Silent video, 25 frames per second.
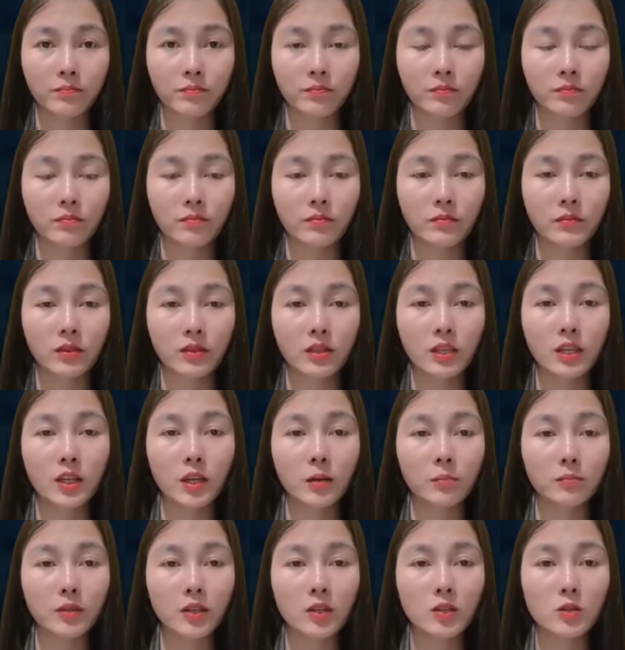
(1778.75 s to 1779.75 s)
Anh
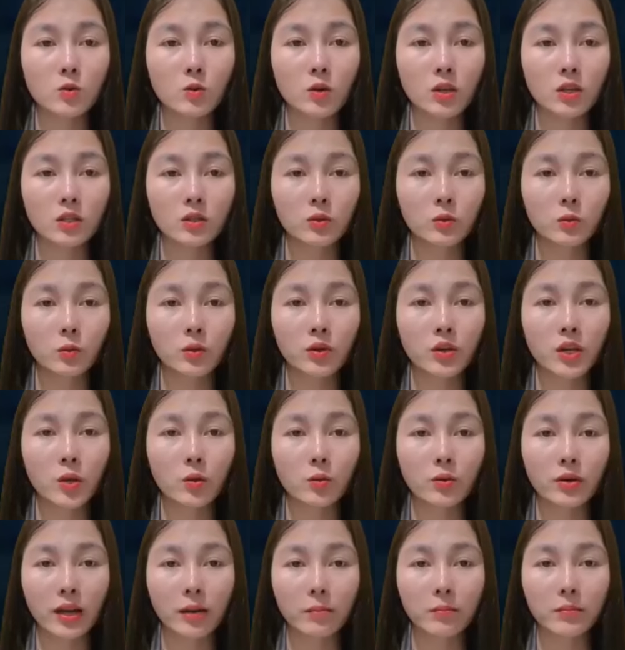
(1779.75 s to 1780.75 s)
ta lại đem bí
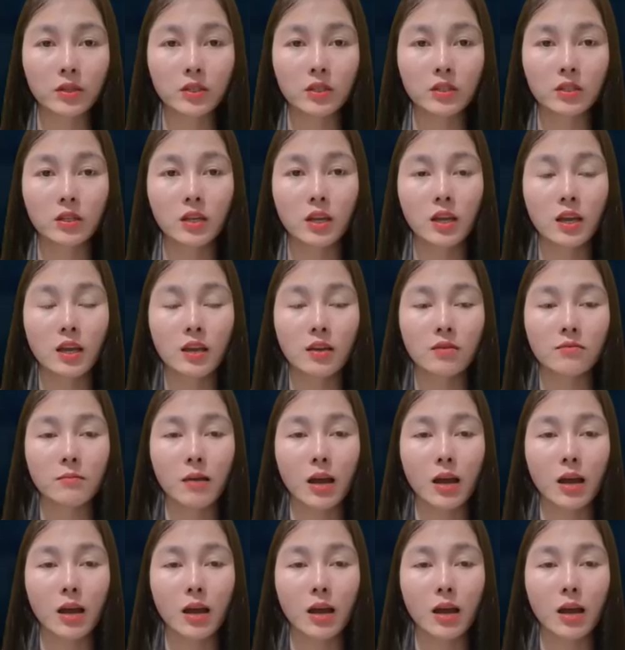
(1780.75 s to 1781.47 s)
mật đó ra